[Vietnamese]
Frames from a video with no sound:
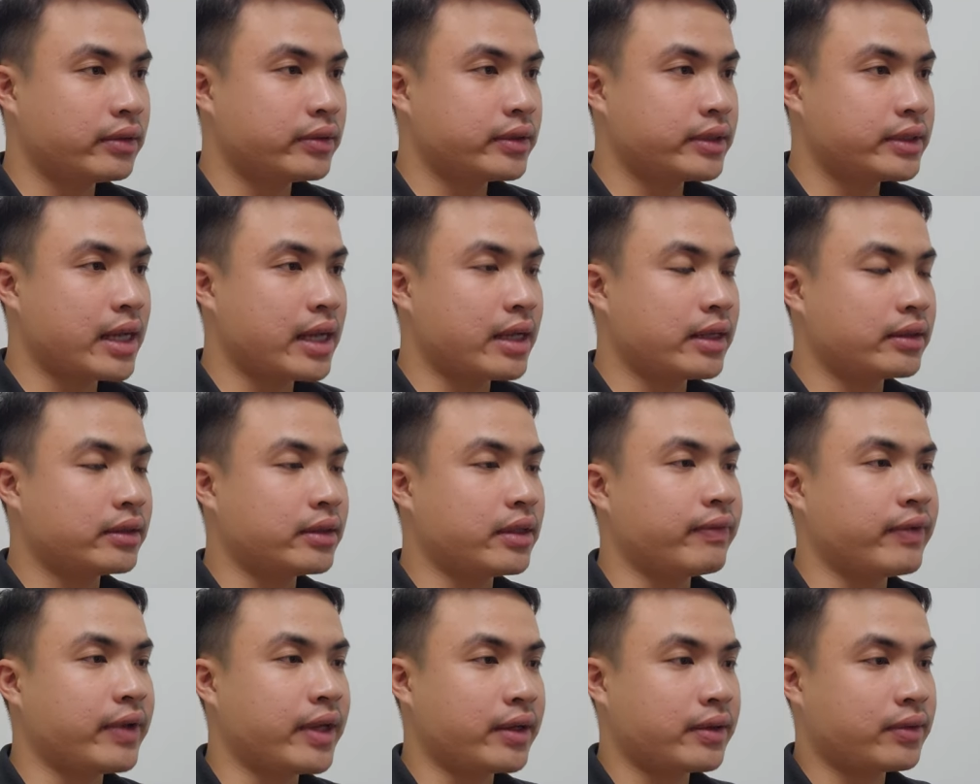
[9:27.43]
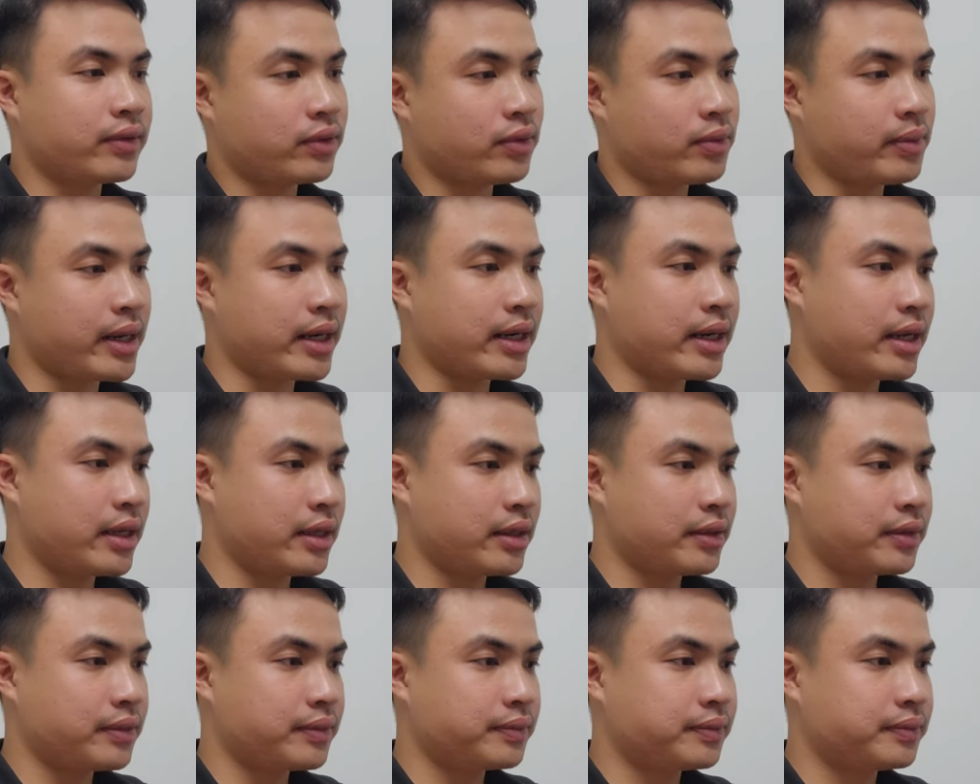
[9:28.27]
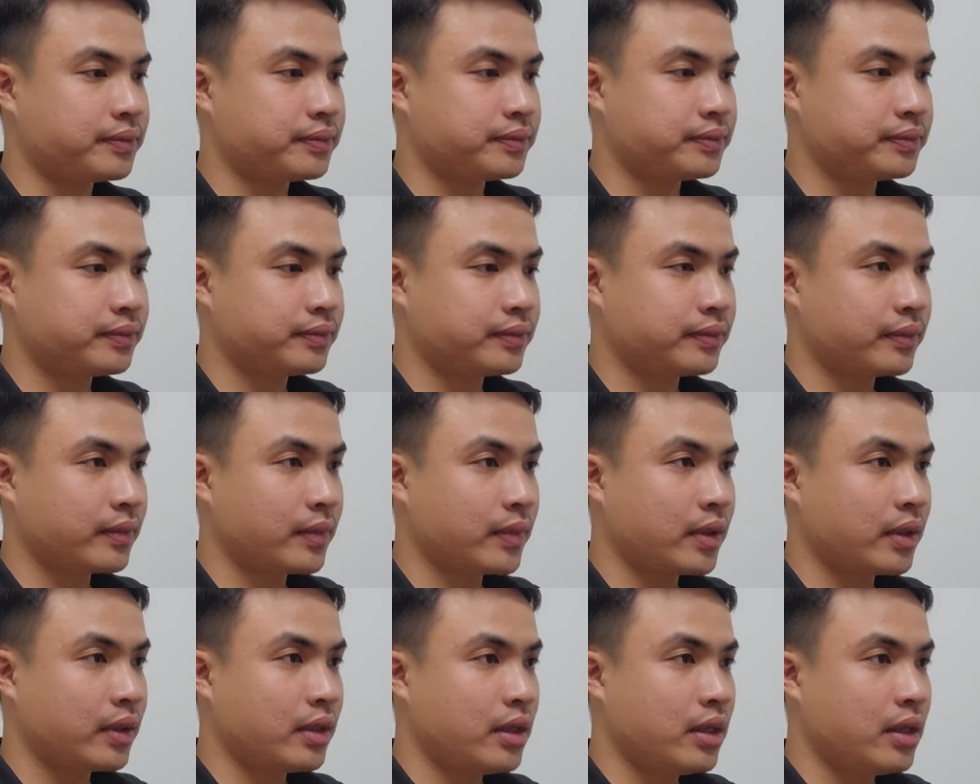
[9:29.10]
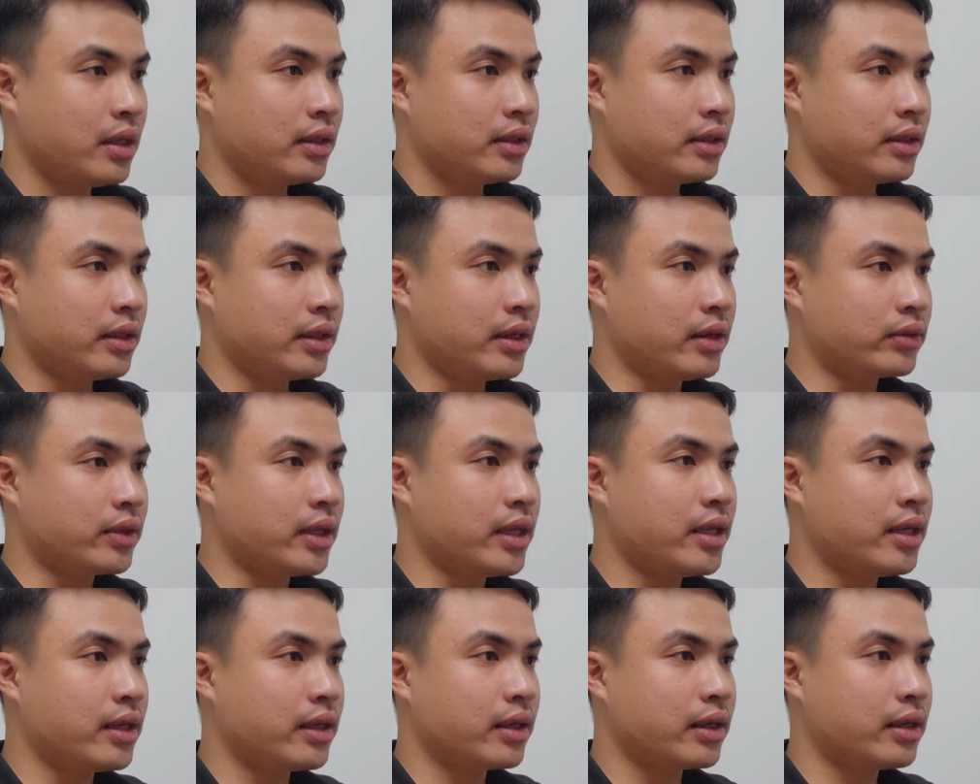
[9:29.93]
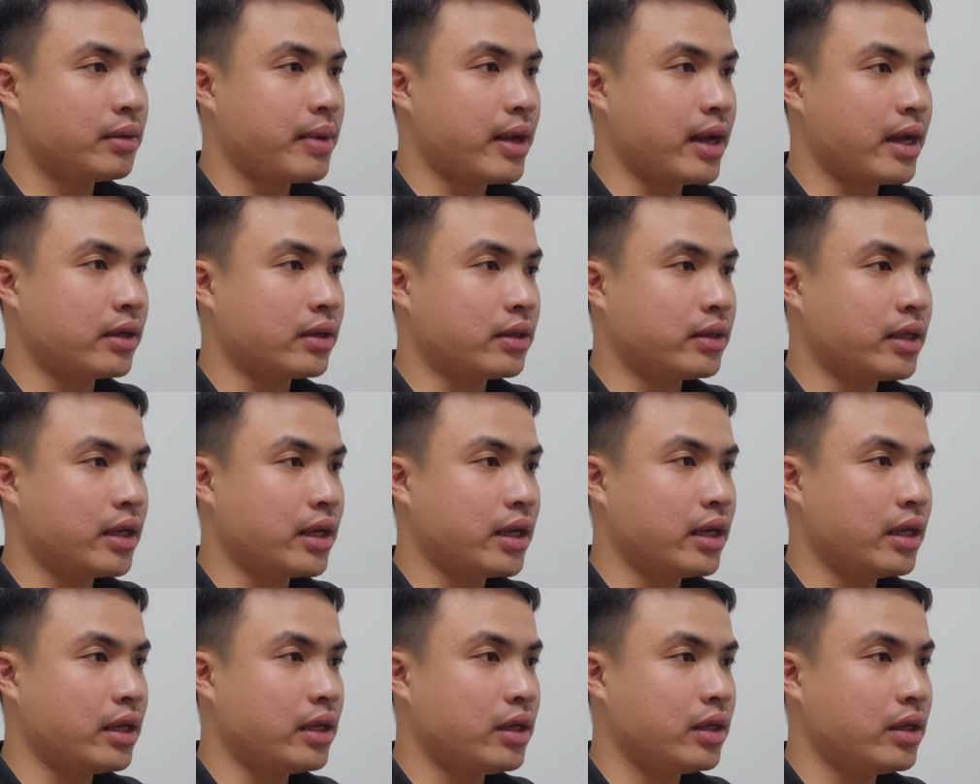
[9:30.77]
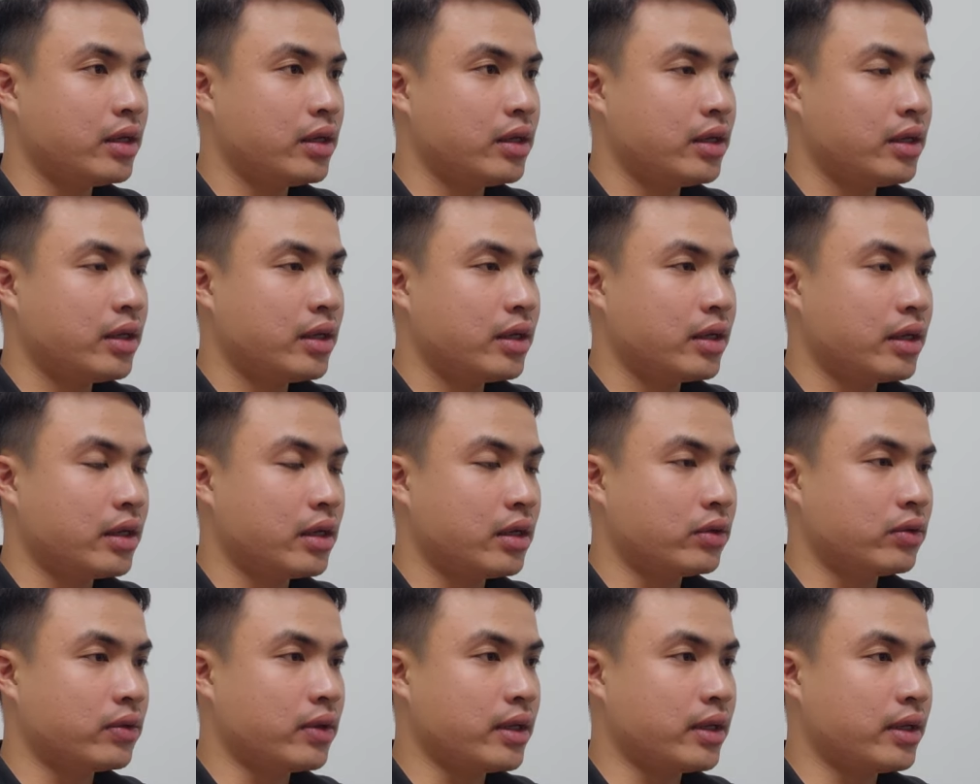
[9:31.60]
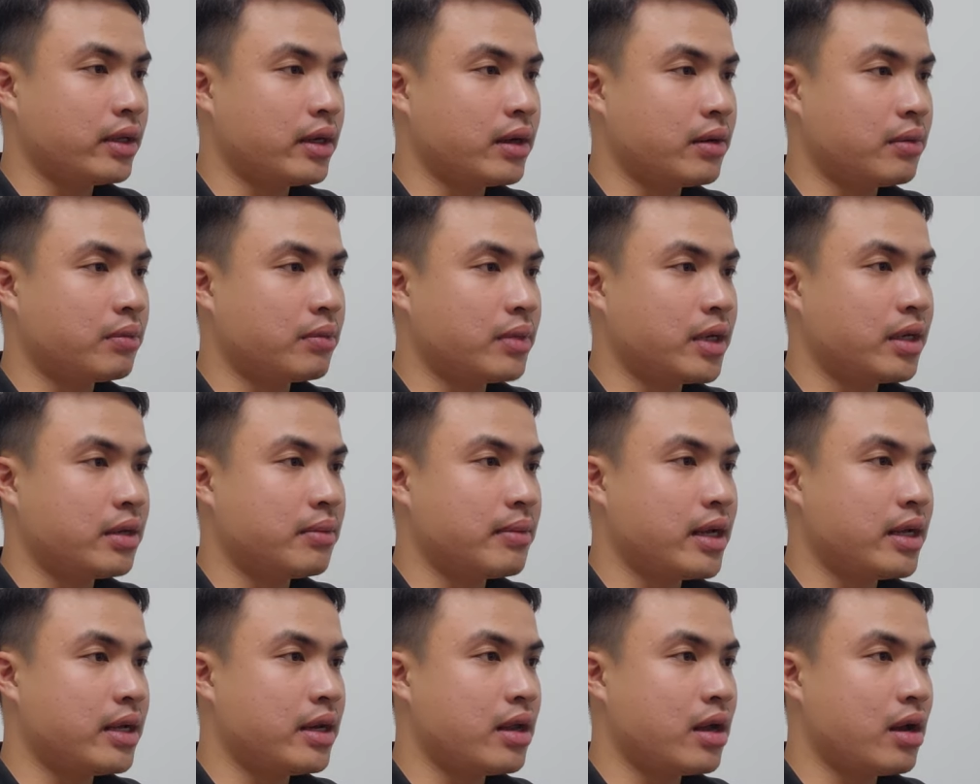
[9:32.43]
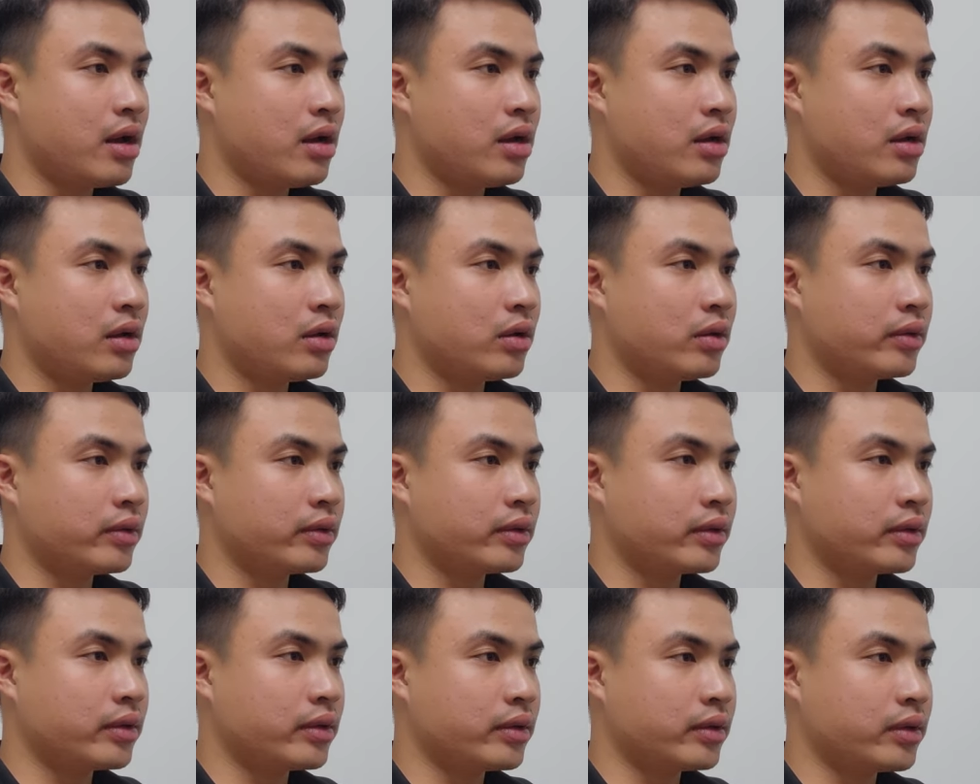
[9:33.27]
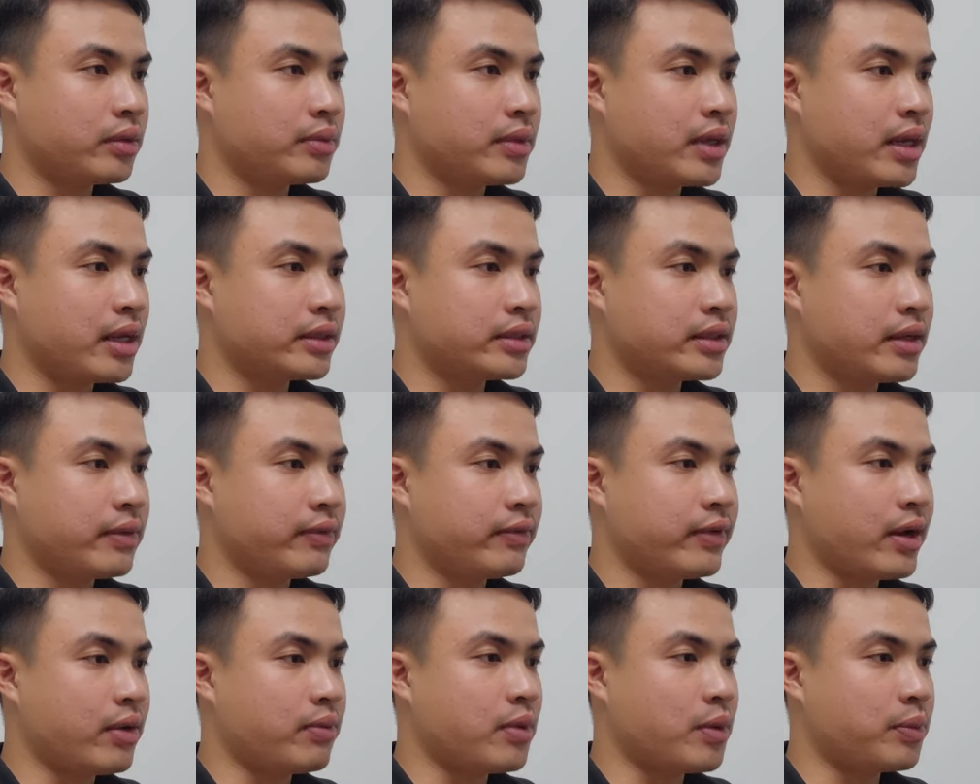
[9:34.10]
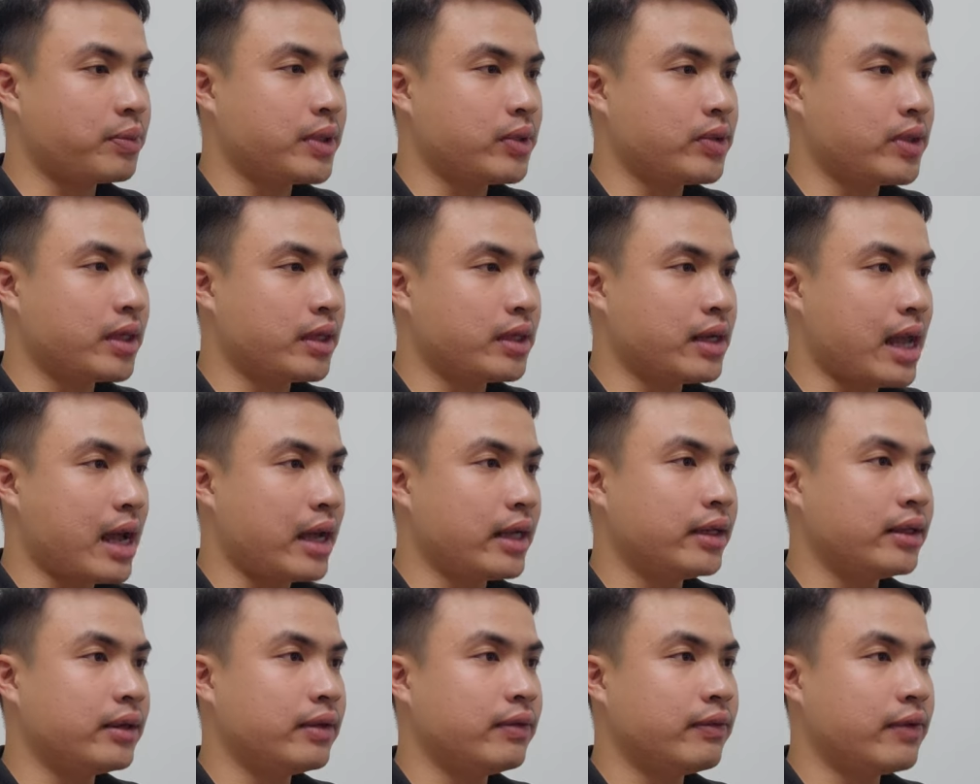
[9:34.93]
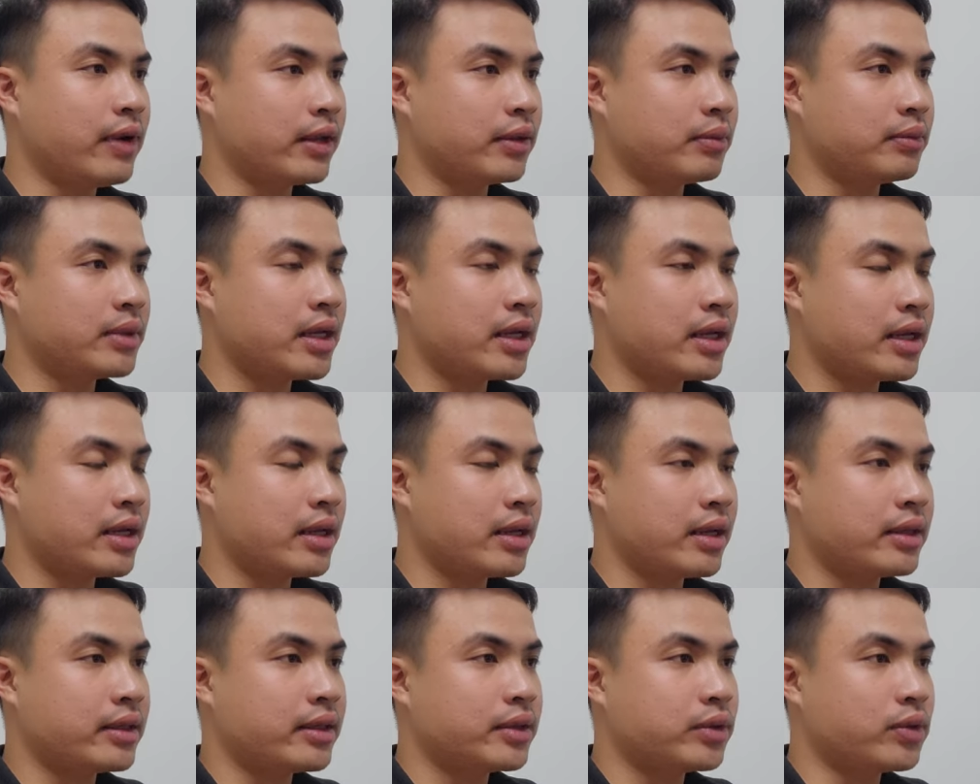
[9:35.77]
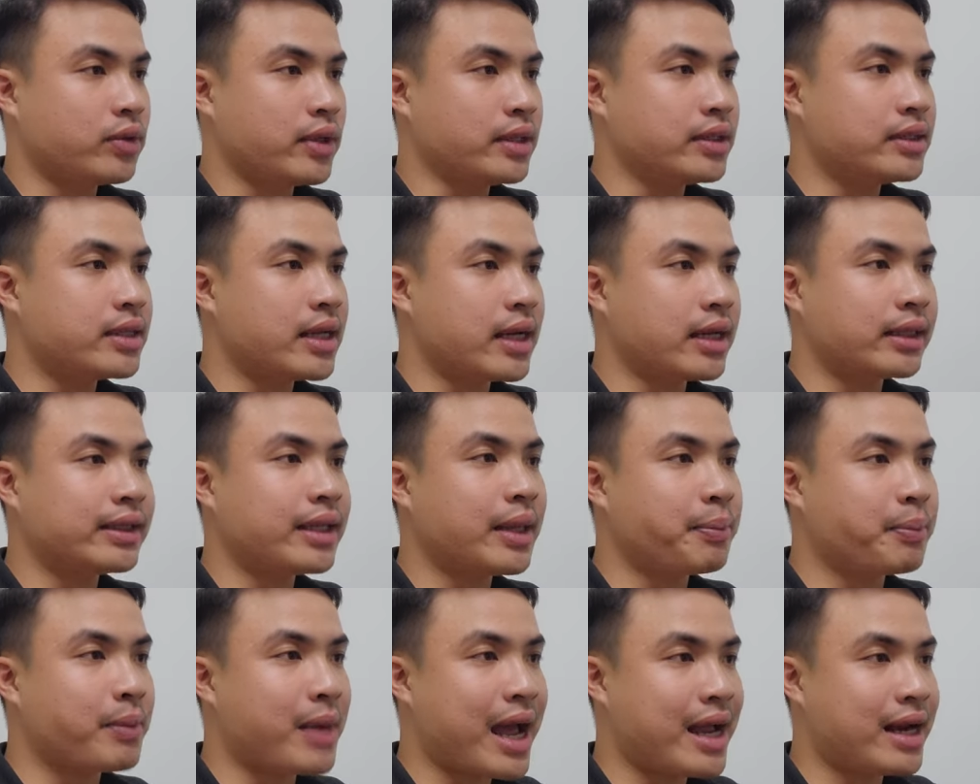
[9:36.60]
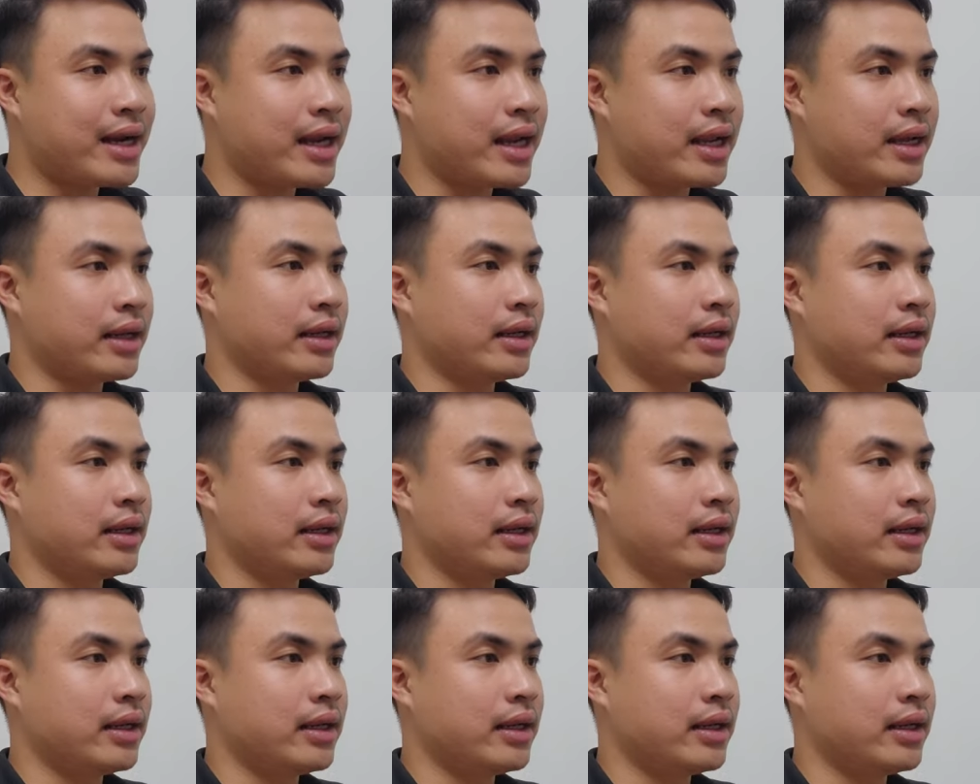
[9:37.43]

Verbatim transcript: sang tiền Việt của mình ha thì đầu tiên các bạn có thể à, chuyển cái đồng BNB đó chúng ta sẽ vào một giao dịch lại và chúng ta chuyển sang cái tab bán này